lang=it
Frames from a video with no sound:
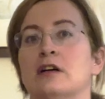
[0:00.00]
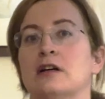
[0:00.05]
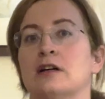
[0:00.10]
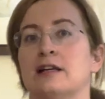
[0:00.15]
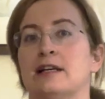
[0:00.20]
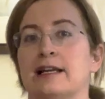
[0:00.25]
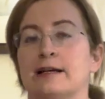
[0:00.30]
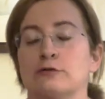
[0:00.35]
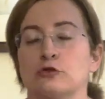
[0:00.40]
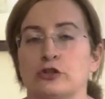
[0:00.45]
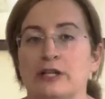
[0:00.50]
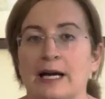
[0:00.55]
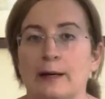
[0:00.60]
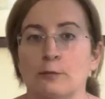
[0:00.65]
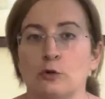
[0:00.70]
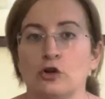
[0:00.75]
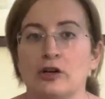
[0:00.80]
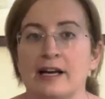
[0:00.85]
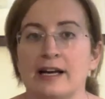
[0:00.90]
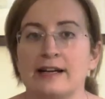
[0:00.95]
lavoriamo
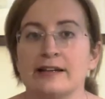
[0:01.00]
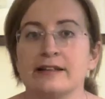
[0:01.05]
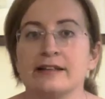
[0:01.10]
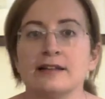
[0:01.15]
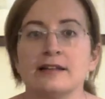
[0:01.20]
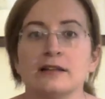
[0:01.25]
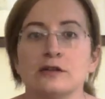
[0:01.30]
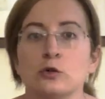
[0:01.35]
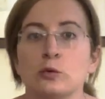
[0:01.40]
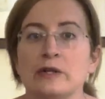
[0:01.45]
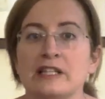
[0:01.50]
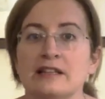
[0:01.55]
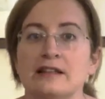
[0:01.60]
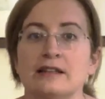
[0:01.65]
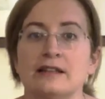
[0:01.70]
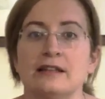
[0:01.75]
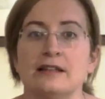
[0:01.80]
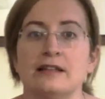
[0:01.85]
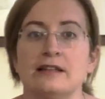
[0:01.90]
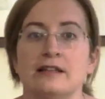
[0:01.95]
online,
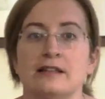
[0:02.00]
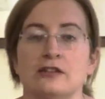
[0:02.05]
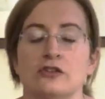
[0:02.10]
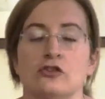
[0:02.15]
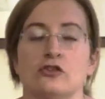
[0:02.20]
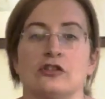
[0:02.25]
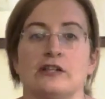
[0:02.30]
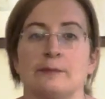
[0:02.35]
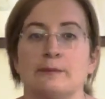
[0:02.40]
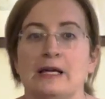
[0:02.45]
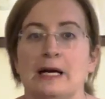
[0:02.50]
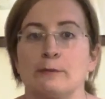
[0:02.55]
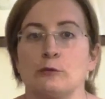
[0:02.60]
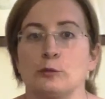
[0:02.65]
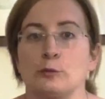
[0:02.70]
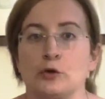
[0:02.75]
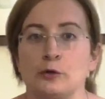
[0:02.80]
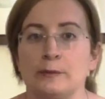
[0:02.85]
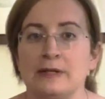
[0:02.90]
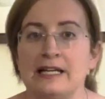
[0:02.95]
quindi non abbiamo
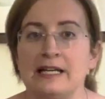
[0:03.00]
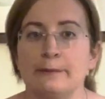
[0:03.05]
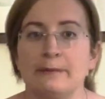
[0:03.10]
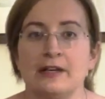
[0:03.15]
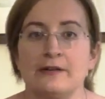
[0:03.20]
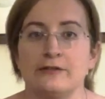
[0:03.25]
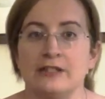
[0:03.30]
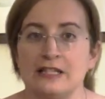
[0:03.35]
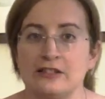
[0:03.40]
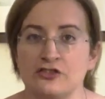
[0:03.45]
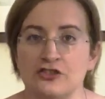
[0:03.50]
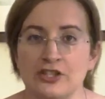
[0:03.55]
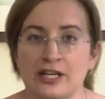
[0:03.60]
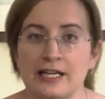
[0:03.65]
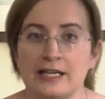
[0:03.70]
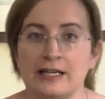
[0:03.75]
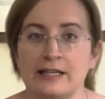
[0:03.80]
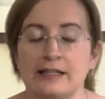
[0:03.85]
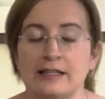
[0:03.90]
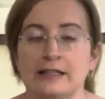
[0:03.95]
problemi a
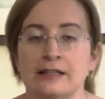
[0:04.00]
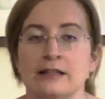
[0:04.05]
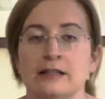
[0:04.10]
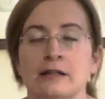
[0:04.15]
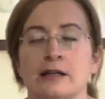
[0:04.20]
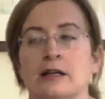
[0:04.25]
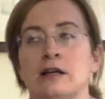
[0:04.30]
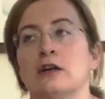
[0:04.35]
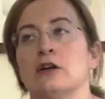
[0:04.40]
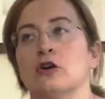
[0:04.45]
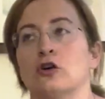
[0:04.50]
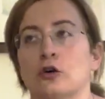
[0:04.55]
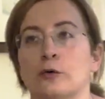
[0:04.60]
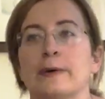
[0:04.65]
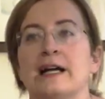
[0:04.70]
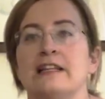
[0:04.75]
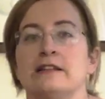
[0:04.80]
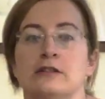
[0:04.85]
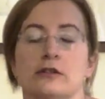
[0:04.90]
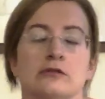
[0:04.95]
viaggiare, o
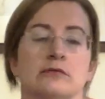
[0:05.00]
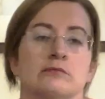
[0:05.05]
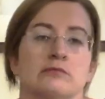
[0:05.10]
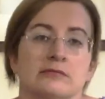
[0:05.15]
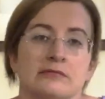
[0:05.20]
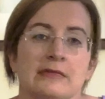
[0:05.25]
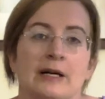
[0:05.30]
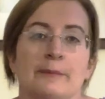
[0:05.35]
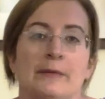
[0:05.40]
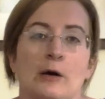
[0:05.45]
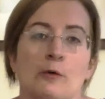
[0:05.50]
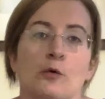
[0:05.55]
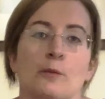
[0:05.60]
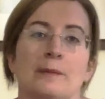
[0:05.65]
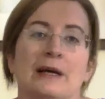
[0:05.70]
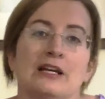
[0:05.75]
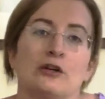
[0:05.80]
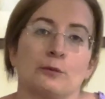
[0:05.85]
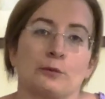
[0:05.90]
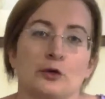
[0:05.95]
meglio, abbiamo
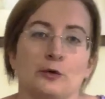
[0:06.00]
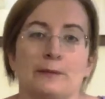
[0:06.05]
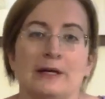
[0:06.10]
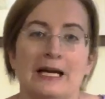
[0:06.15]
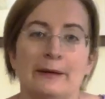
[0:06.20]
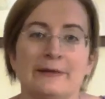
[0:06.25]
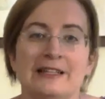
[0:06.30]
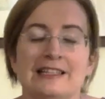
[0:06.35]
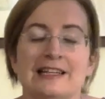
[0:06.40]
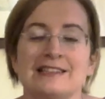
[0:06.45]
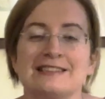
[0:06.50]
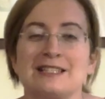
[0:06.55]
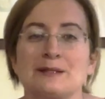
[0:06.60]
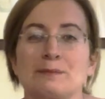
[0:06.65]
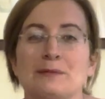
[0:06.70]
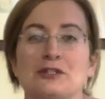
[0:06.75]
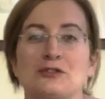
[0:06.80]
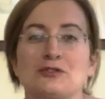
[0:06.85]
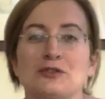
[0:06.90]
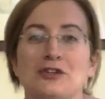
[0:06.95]
meno problemi di altre
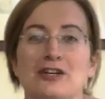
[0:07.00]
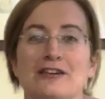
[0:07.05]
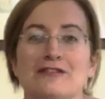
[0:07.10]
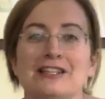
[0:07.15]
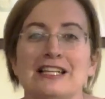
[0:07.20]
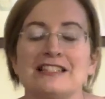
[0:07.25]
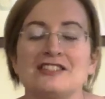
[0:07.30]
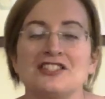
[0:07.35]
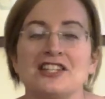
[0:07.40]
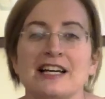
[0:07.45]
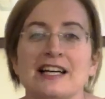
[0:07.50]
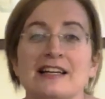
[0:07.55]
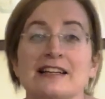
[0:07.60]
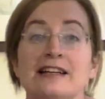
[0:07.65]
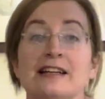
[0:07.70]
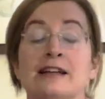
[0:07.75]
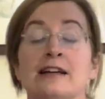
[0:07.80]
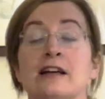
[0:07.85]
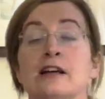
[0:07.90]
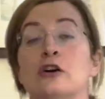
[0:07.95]
persone a
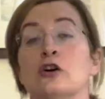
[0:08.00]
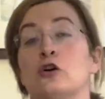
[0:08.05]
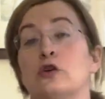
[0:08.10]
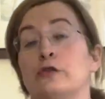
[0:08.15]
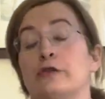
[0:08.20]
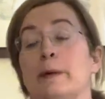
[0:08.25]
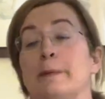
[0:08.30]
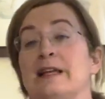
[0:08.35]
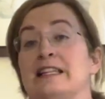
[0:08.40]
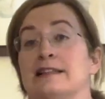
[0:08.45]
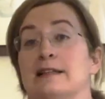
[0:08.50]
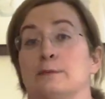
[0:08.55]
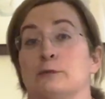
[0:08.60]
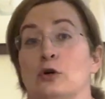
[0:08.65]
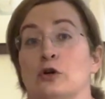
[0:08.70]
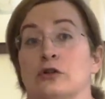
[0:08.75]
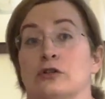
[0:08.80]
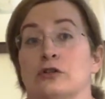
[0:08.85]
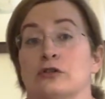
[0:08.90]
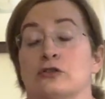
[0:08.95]
viaggiare. Ovviamente il
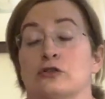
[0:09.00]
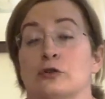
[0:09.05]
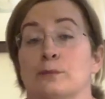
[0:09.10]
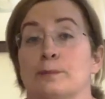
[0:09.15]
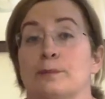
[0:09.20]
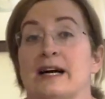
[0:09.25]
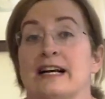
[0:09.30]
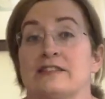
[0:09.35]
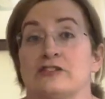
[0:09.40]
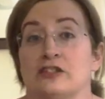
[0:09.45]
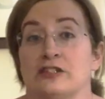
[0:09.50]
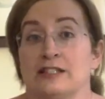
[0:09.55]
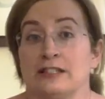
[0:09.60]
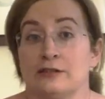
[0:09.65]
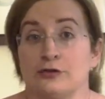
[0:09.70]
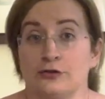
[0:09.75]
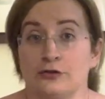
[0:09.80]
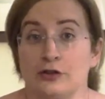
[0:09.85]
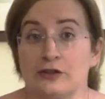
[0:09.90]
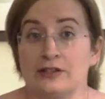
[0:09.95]
mio compagno
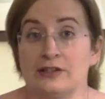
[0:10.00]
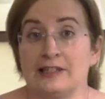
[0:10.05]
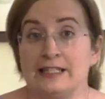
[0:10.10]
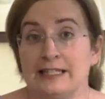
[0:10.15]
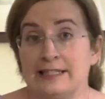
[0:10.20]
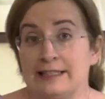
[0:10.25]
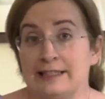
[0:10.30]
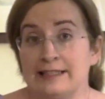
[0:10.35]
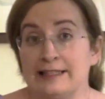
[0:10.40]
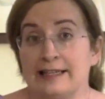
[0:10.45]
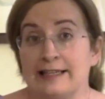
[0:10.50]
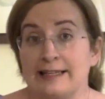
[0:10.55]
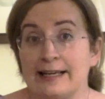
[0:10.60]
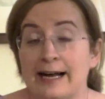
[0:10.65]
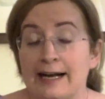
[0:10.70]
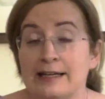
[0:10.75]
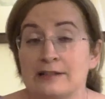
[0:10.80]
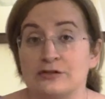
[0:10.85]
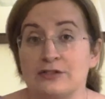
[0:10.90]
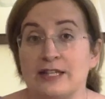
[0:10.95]
adesso ha la
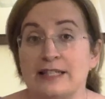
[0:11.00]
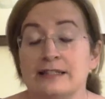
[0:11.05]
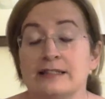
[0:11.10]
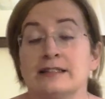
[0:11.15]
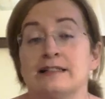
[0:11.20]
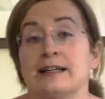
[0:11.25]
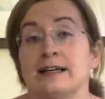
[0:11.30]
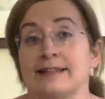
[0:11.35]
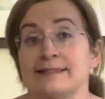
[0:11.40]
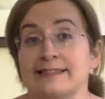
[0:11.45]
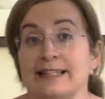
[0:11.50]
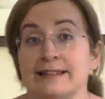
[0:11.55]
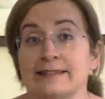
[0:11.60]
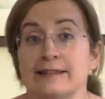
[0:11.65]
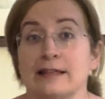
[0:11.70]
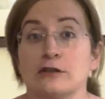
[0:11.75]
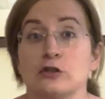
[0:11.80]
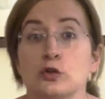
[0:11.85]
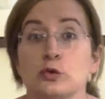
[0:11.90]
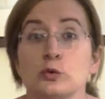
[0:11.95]
casa a
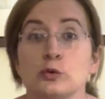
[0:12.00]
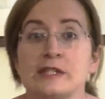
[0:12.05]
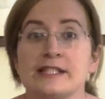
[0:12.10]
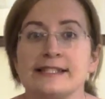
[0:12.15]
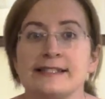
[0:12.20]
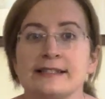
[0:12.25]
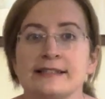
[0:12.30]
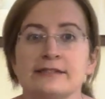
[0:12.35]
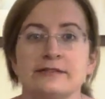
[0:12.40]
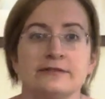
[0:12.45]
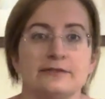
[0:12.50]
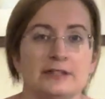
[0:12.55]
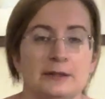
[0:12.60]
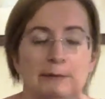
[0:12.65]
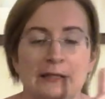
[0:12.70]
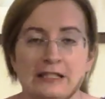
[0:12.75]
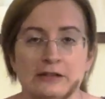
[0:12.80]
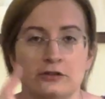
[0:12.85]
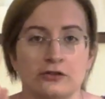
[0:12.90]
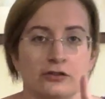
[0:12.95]
Santa Cruz, vi
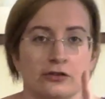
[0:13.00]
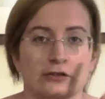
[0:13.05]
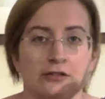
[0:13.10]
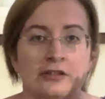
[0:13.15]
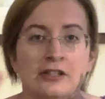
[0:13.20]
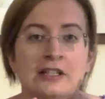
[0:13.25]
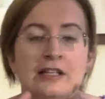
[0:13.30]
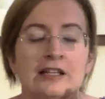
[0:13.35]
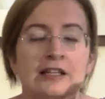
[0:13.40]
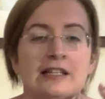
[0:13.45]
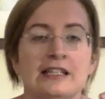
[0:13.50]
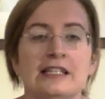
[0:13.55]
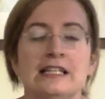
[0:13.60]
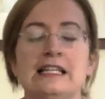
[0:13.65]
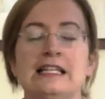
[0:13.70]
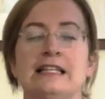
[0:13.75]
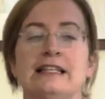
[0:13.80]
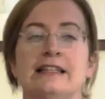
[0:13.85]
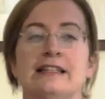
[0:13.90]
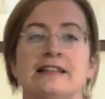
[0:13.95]
metto i
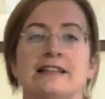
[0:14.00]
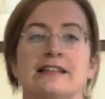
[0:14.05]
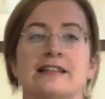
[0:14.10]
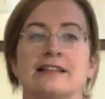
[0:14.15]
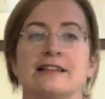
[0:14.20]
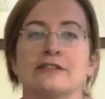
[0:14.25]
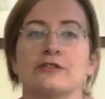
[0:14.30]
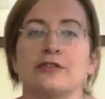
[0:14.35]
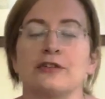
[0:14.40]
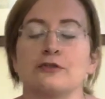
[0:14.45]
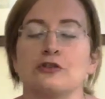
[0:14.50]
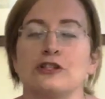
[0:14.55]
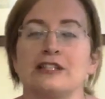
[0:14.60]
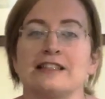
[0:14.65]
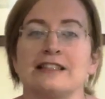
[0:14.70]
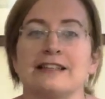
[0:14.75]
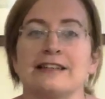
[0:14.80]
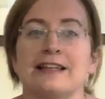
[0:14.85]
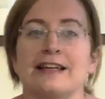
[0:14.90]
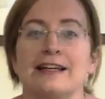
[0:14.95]
link se
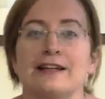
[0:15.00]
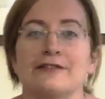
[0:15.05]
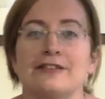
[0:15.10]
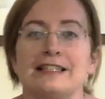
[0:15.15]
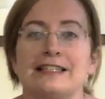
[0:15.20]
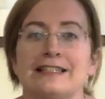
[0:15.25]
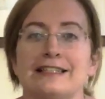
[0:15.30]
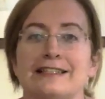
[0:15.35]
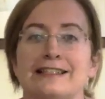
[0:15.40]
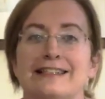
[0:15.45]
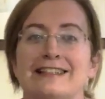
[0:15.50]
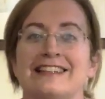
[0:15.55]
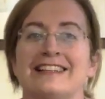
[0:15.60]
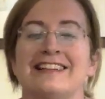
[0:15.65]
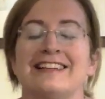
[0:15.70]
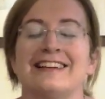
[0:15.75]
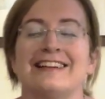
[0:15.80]
volete andare a vedere